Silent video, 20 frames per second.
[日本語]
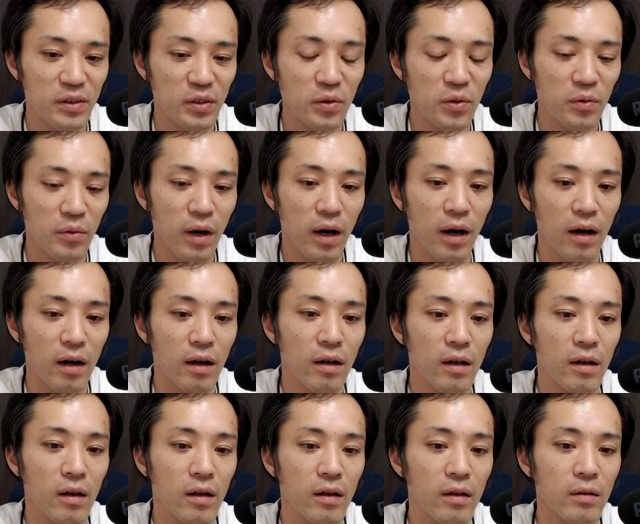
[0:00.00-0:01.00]
要は、
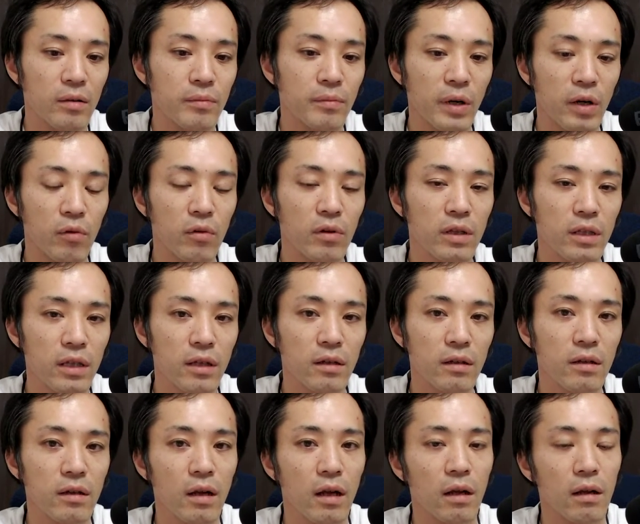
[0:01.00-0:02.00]
まあこれね、
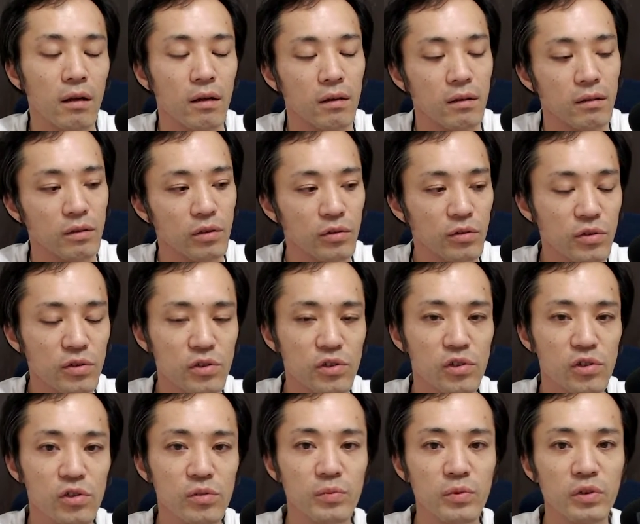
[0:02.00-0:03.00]

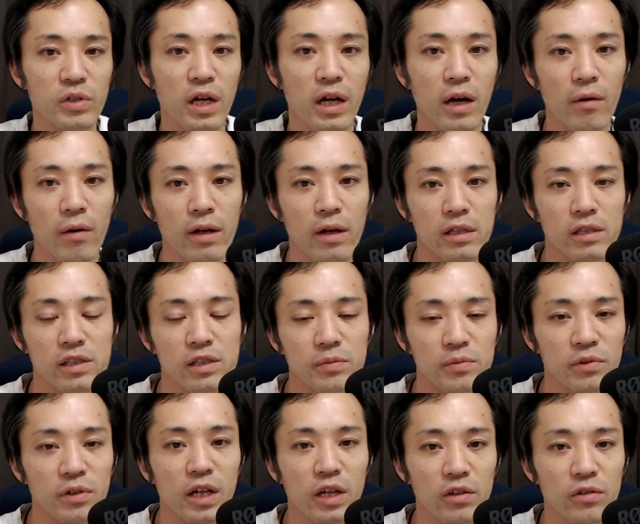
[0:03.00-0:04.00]
YouTube 側、自
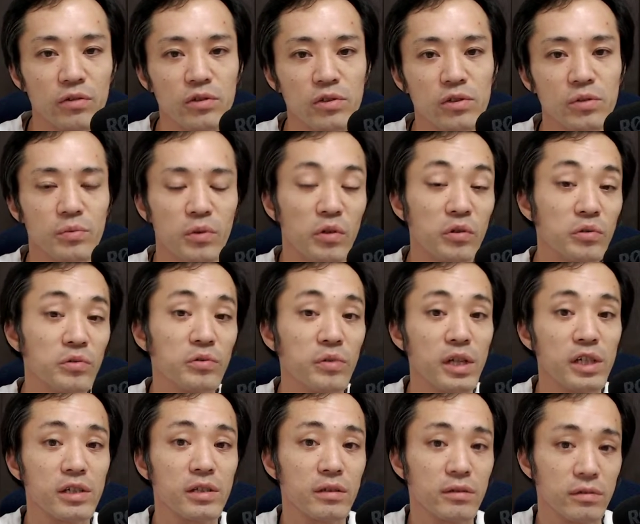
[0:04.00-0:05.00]
分が YouTube を運
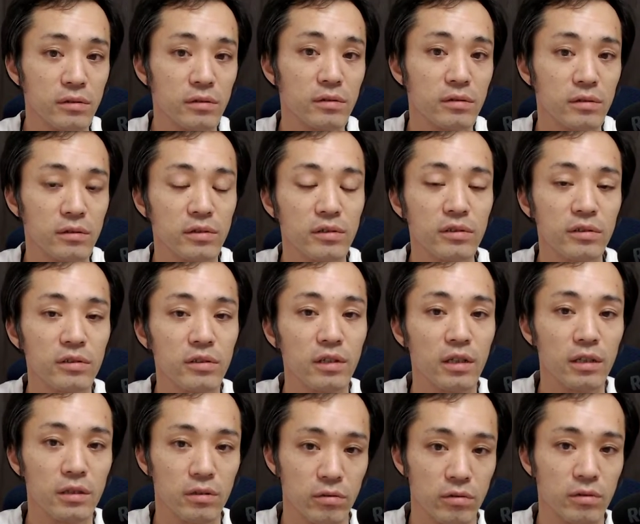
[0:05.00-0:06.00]
営してる Google
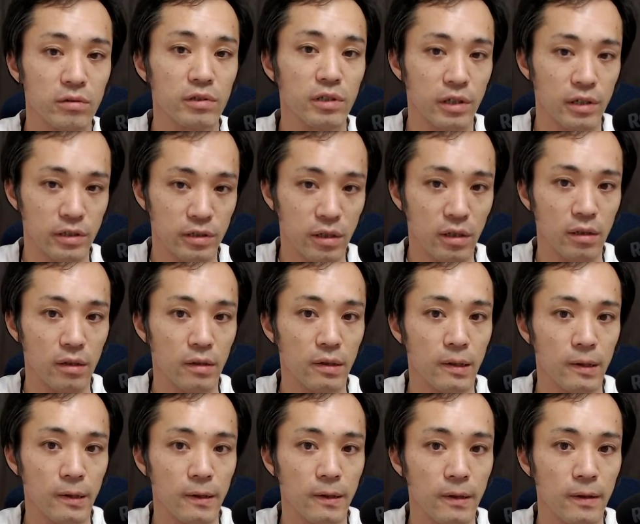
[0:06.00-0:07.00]
だとするじゃないですか。
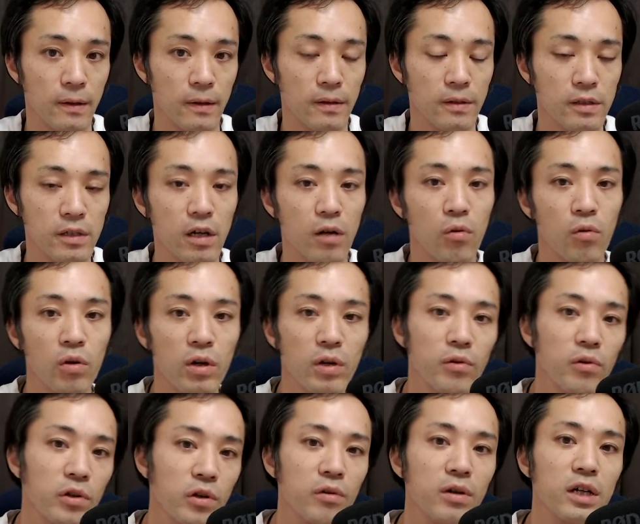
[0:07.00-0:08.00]
じゃあこれ
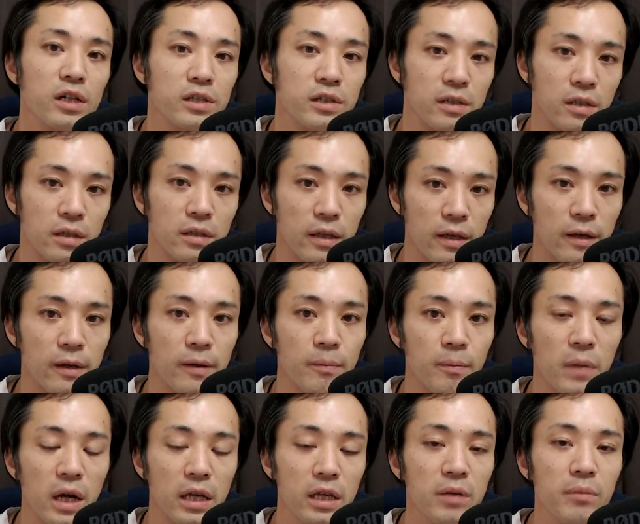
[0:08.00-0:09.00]
を許可してて、
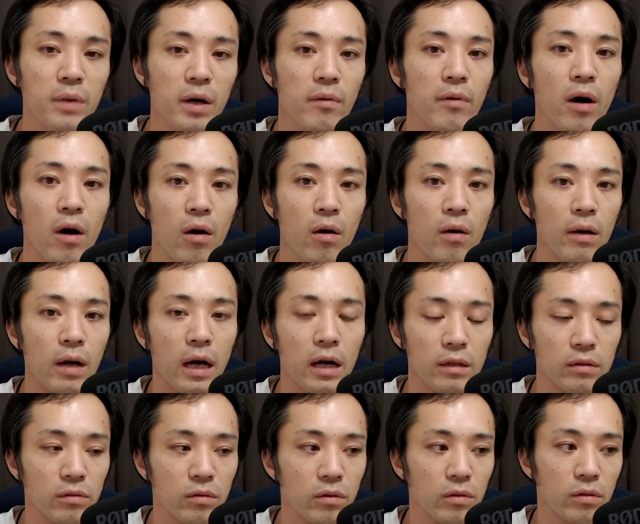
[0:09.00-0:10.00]
まあ今は、あ
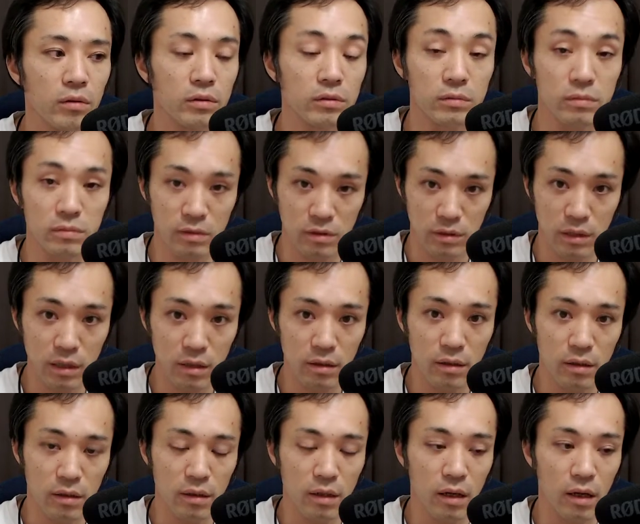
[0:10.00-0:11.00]
の、ね、
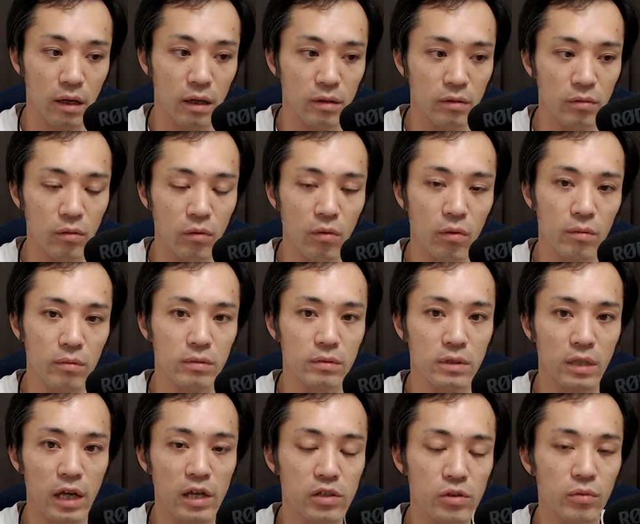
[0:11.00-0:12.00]
あの、
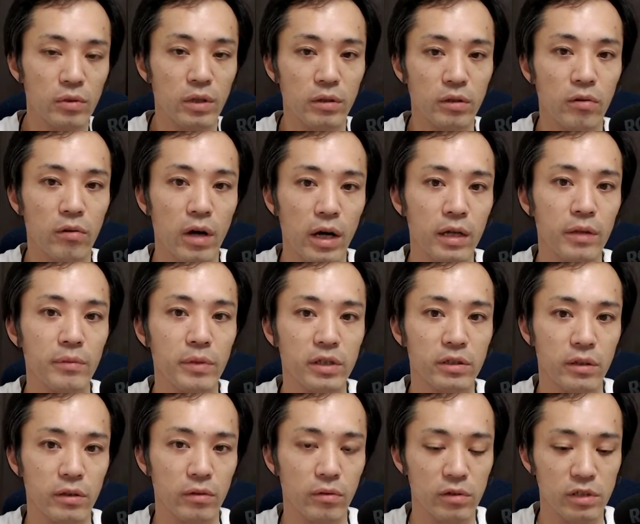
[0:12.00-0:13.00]
大丈夫なところあります
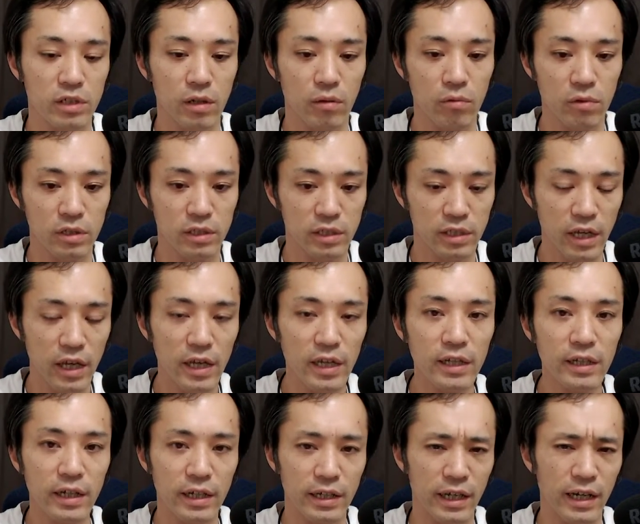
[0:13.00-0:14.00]
けど、じゃあこれ全
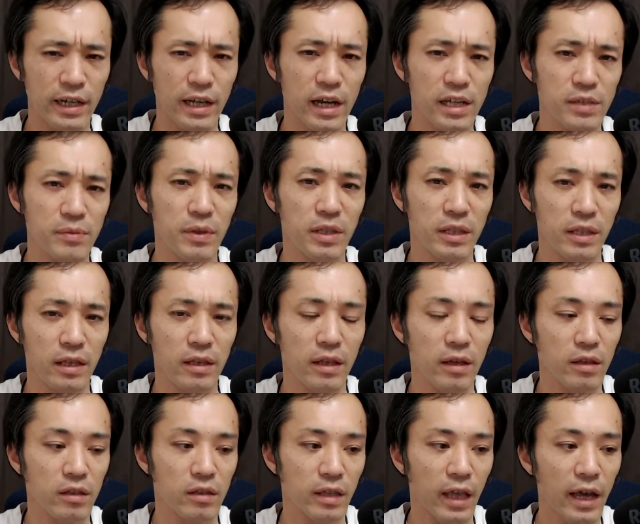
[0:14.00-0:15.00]
員がやり始めて
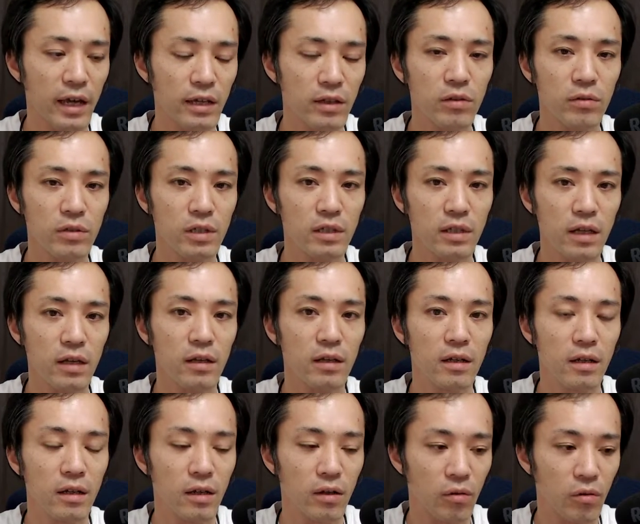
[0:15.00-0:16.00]
ね、大量にね、
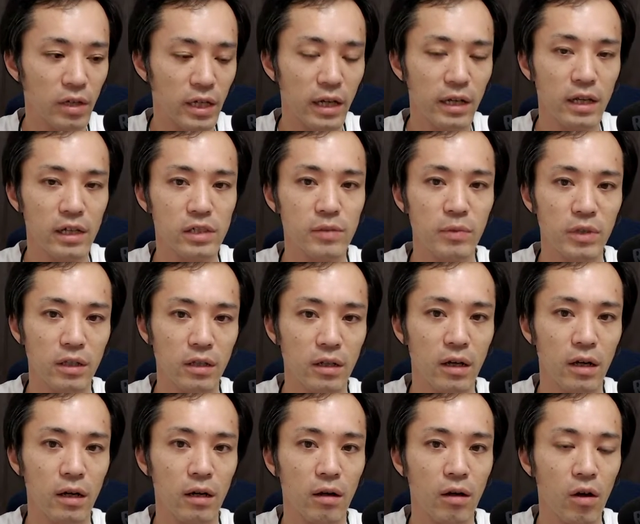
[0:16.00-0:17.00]
これやり始めた
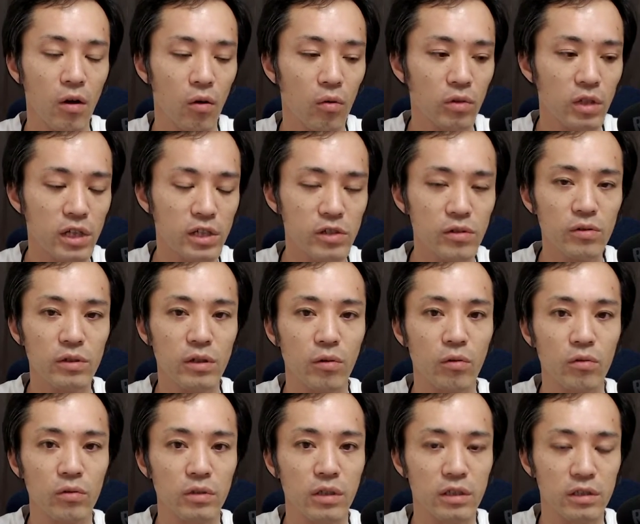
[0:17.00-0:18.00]
ら、同じような
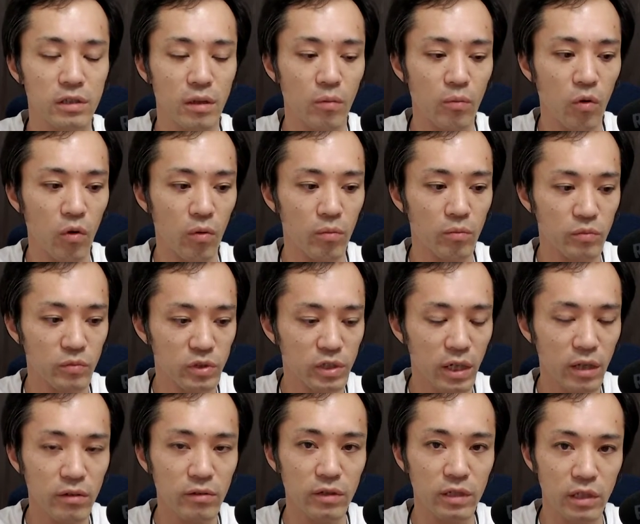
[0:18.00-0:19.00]
コンテンツがもう無
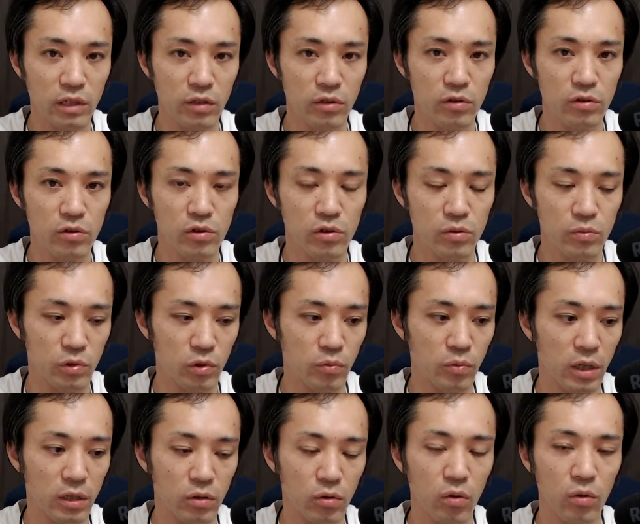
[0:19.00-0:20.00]
作為に YouTube の
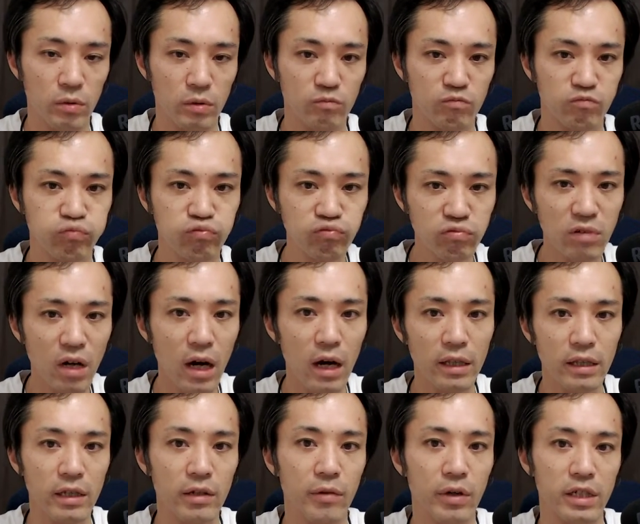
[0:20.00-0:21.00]
プラットフォームにブワー
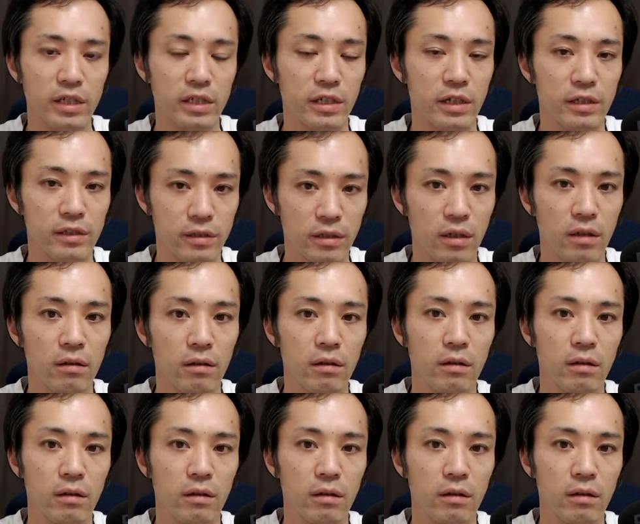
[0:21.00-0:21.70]
なるわけじゃないですか。